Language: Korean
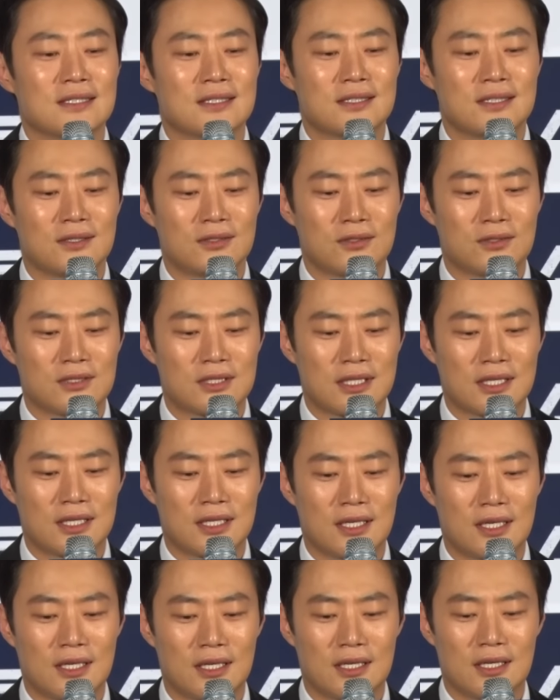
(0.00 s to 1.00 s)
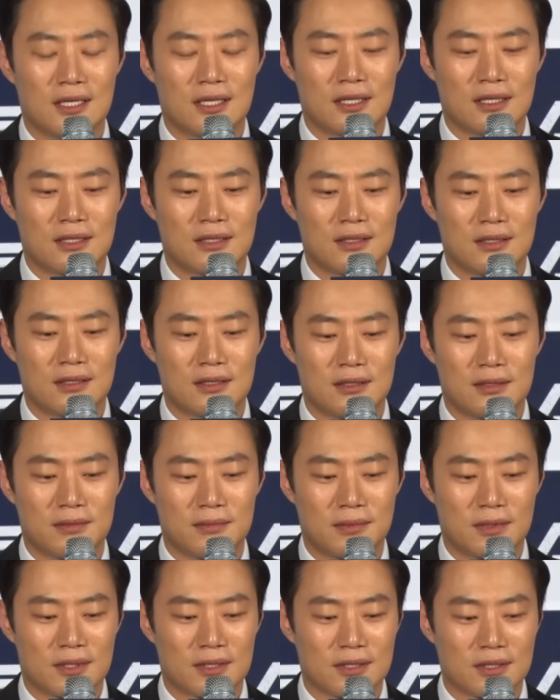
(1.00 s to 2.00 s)
그리고 제가 어,
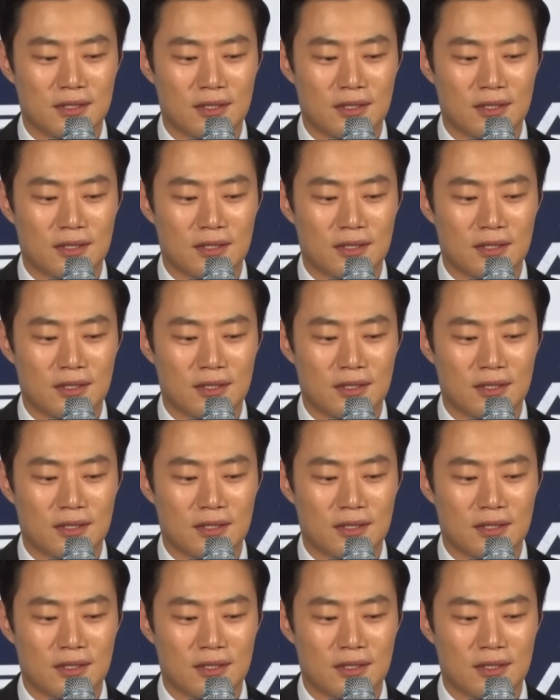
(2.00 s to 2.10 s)
뭐